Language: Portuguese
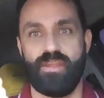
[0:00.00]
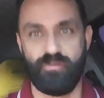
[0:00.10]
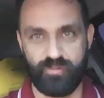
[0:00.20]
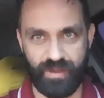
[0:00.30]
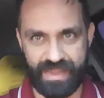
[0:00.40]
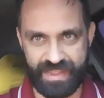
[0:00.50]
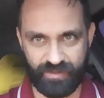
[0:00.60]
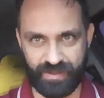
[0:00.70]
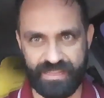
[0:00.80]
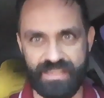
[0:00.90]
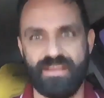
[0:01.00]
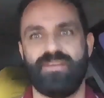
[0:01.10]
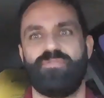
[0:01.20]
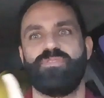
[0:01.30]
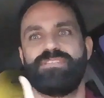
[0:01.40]
Eu vou lendo aqui,
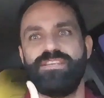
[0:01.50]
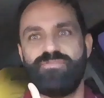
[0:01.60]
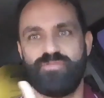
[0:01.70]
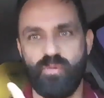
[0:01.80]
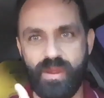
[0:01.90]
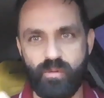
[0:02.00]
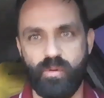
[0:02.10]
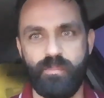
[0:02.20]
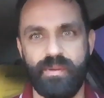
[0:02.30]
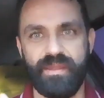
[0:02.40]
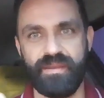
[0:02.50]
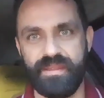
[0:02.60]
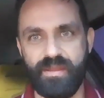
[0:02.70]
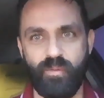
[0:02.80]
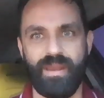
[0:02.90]
vocês vão acompanhando
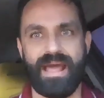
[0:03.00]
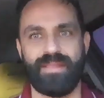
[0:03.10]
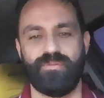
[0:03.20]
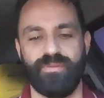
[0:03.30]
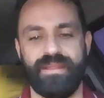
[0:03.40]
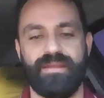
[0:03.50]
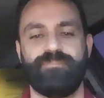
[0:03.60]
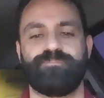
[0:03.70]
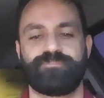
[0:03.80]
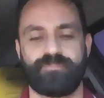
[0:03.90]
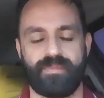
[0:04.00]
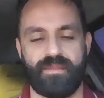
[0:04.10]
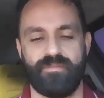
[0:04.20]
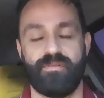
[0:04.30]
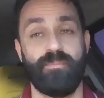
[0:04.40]
aí ao lado, né?
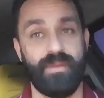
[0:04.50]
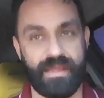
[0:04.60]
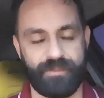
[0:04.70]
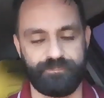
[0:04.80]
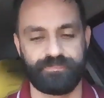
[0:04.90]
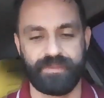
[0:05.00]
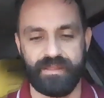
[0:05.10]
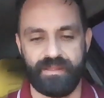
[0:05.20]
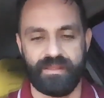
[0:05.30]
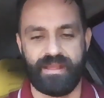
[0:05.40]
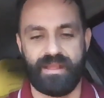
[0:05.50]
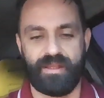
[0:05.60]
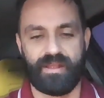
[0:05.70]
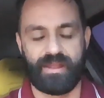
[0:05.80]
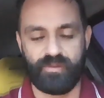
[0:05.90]
Vamos lá.
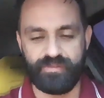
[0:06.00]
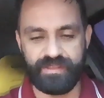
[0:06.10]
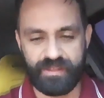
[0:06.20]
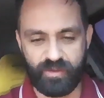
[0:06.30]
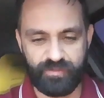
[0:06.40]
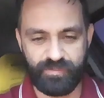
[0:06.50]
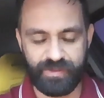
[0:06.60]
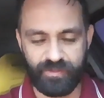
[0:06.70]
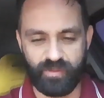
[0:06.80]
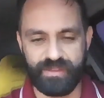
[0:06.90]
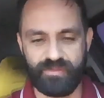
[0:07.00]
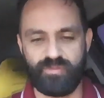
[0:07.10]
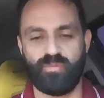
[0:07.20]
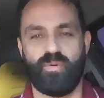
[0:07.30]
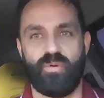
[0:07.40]
A 99 mandou
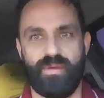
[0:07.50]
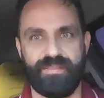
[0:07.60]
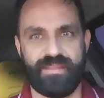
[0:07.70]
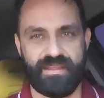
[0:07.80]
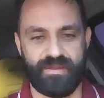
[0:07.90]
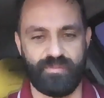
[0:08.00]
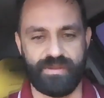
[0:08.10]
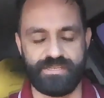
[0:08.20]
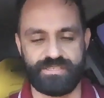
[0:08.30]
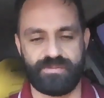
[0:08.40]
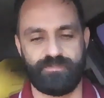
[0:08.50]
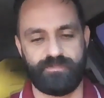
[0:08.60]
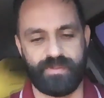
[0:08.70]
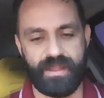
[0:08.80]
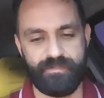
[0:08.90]
isso ontem à noite.
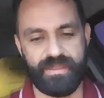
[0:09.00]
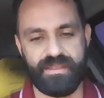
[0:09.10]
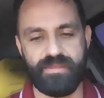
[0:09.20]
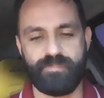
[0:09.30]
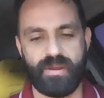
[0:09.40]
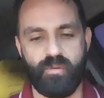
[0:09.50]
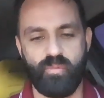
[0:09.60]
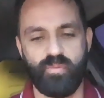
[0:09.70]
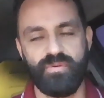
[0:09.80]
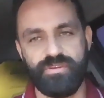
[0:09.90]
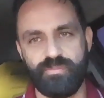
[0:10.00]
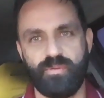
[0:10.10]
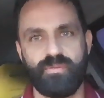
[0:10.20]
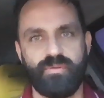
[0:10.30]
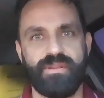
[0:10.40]
Para mim e para alguns
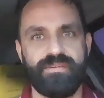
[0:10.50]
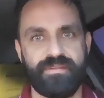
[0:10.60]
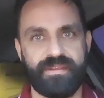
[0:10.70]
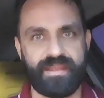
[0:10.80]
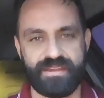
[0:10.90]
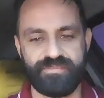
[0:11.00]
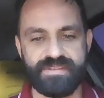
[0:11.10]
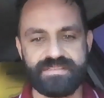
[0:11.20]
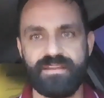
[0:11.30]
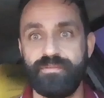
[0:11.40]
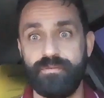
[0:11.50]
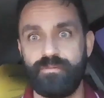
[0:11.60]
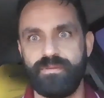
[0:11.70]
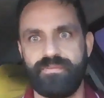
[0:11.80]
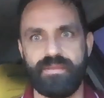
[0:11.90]
motoristas que às vezes ela não
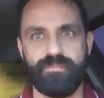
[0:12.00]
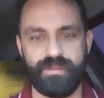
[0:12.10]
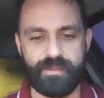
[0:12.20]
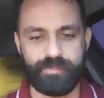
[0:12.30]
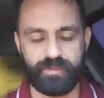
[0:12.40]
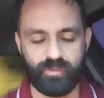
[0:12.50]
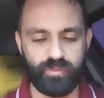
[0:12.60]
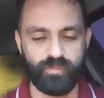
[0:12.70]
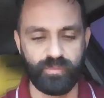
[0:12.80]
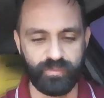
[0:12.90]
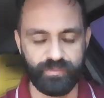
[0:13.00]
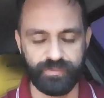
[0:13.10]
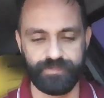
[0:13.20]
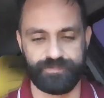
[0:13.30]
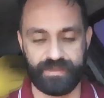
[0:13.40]
consegue mandar para todo
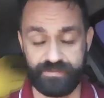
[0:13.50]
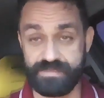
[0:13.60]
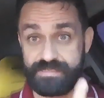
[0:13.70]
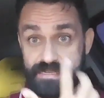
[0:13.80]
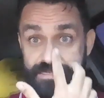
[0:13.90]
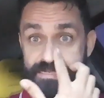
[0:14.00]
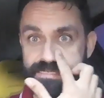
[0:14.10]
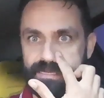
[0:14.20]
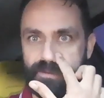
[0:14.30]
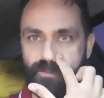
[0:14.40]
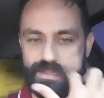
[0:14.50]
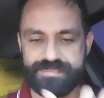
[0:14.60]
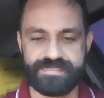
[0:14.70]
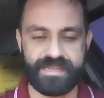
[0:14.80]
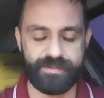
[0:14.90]
mundo. Às vezes tem gente que não
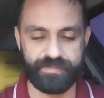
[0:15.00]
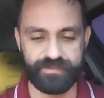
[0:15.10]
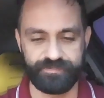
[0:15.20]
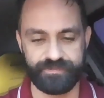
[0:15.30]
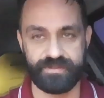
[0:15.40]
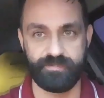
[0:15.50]
recebe, não